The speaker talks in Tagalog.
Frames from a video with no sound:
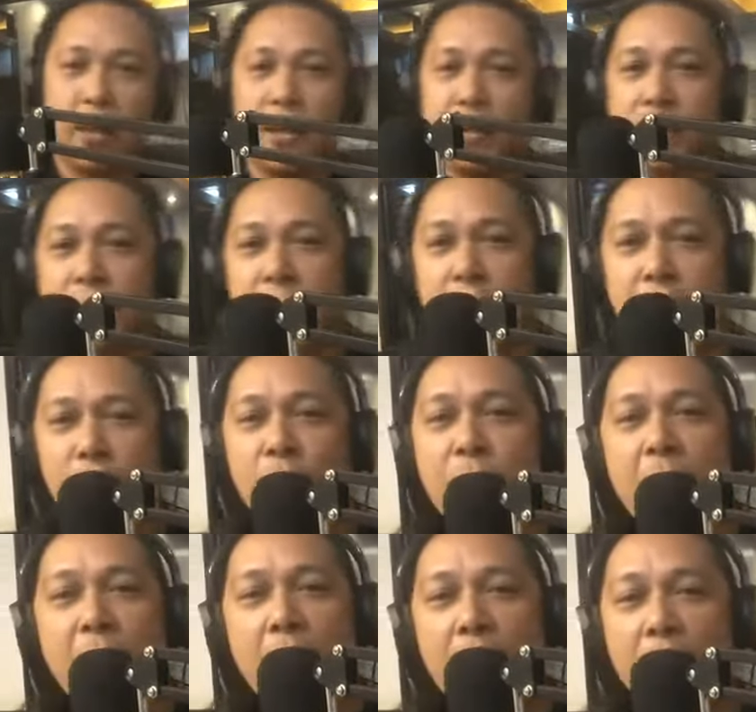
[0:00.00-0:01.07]
Ser
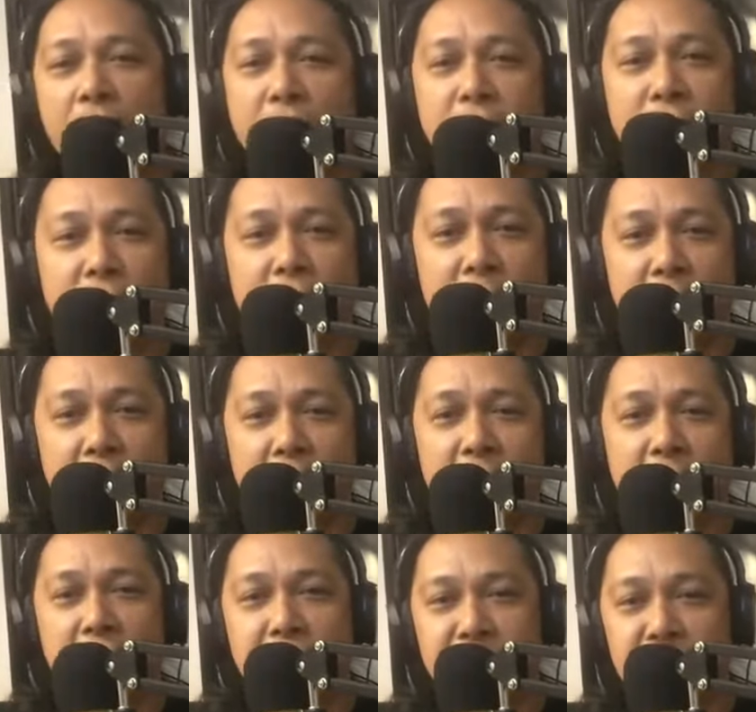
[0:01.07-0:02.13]
Roma. Oh, di ba?